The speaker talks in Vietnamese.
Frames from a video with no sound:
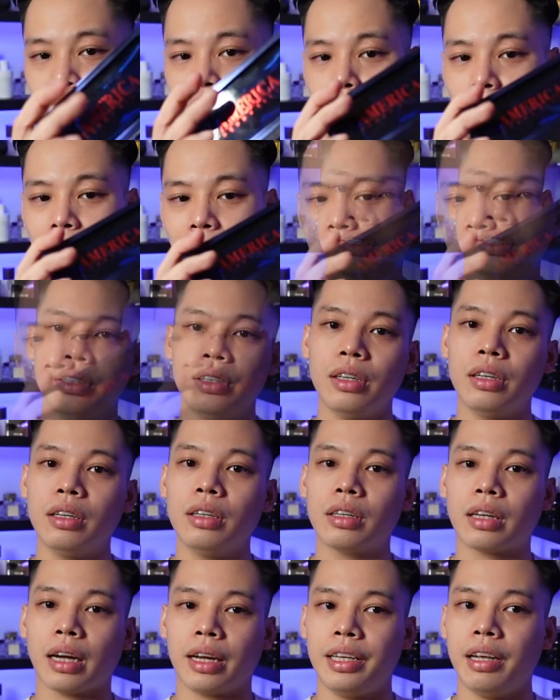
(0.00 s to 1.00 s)
cho các bạn
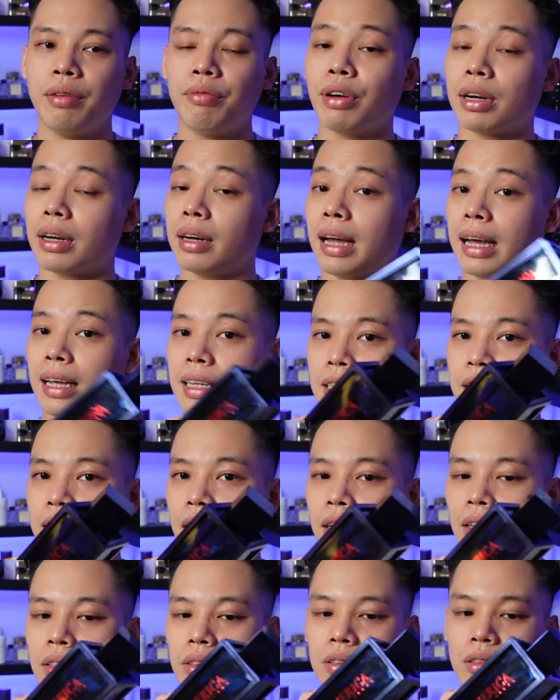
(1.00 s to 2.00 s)
như cái nhân vật đại
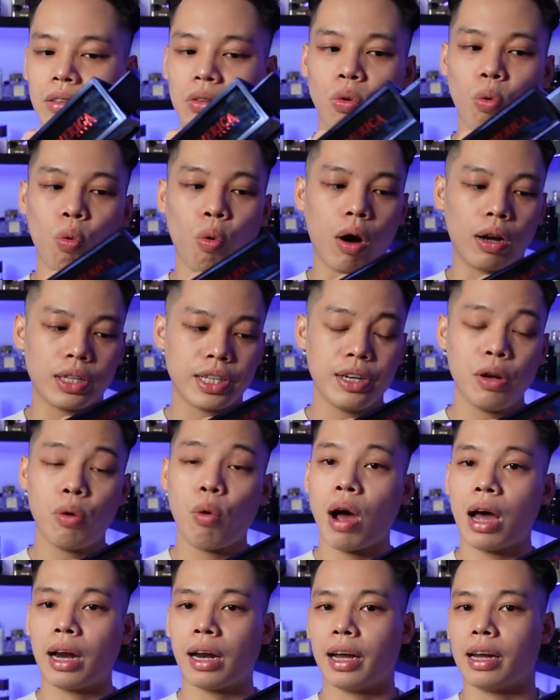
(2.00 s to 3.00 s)
diện của trái nước
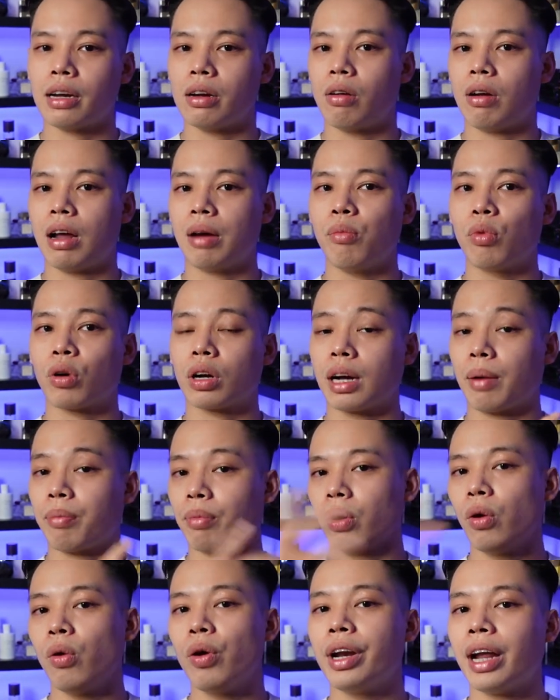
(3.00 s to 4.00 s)
hoa này đó là một
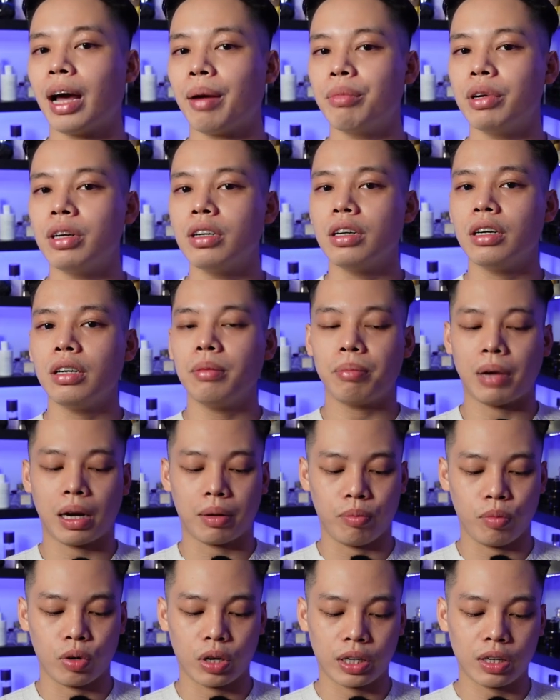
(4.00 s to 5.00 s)
cặp đôi nam nữ
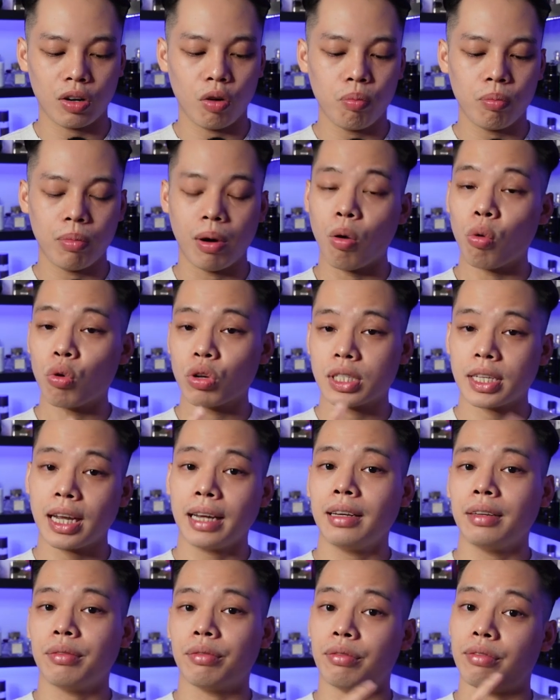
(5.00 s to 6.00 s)
mặc một cái tông màu
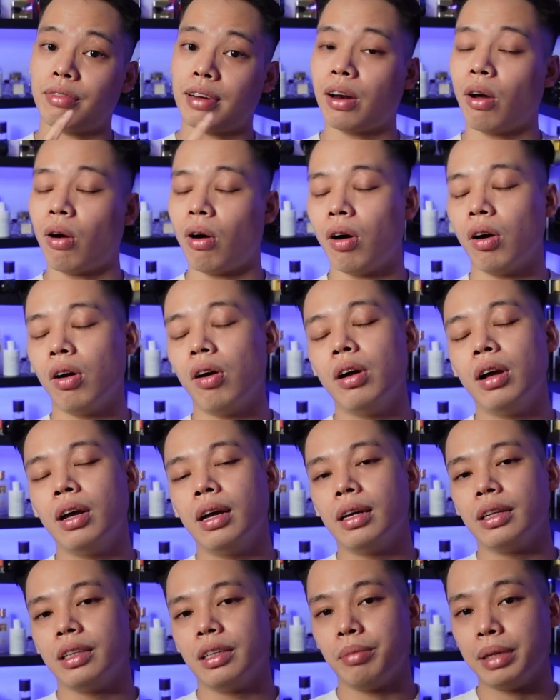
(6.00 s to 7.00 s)
xanh và đỏ
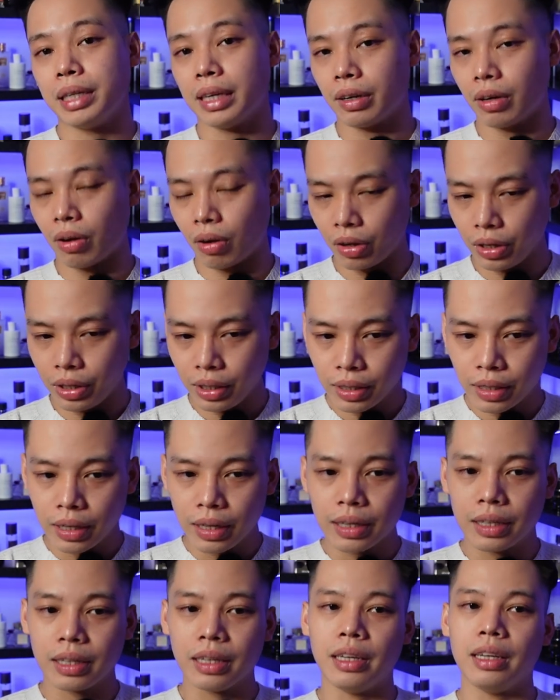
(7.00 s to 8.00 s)
như mình đã nói
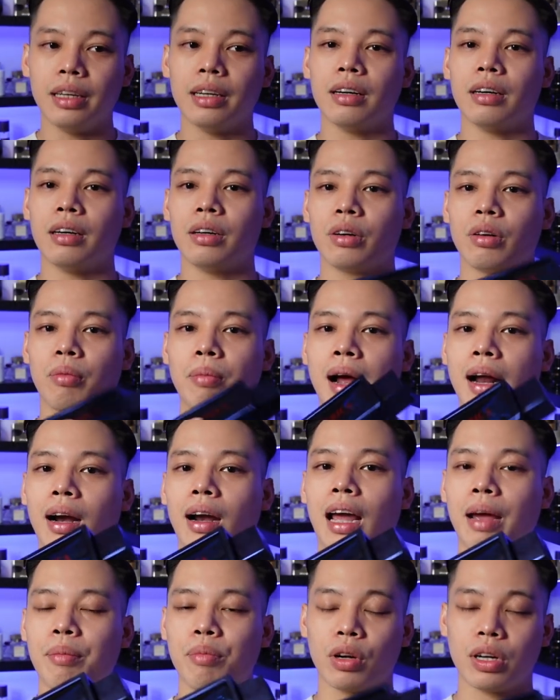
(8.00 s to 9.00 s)
thì ờ, nó
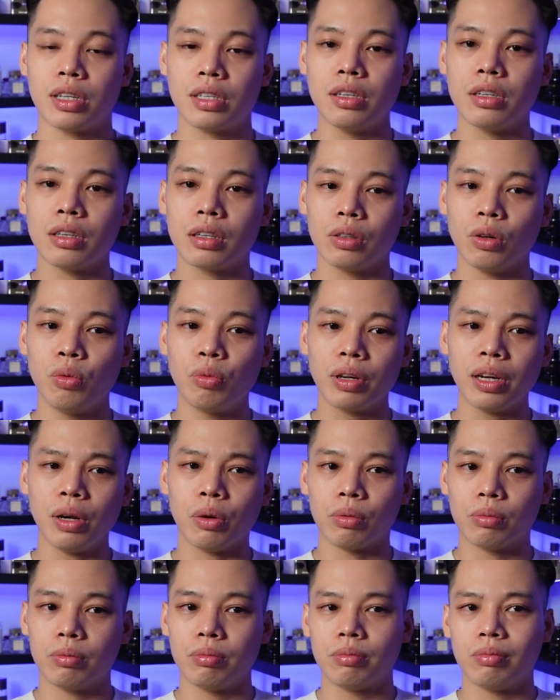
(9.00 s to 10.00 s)
mang lại một cái sự đúng
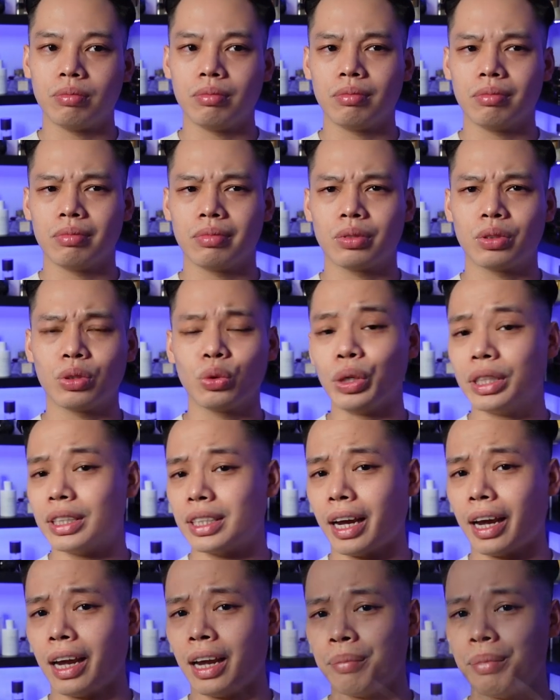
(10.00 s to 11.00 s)
kiểu tuổi
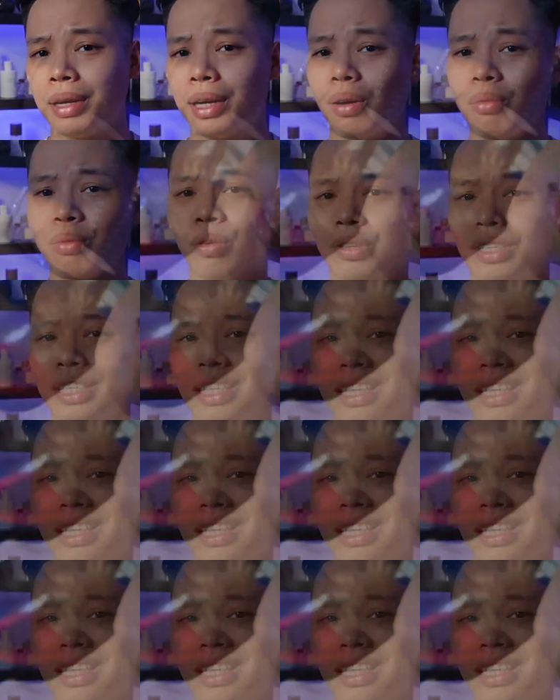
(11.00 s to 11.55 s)
trẻ mình không có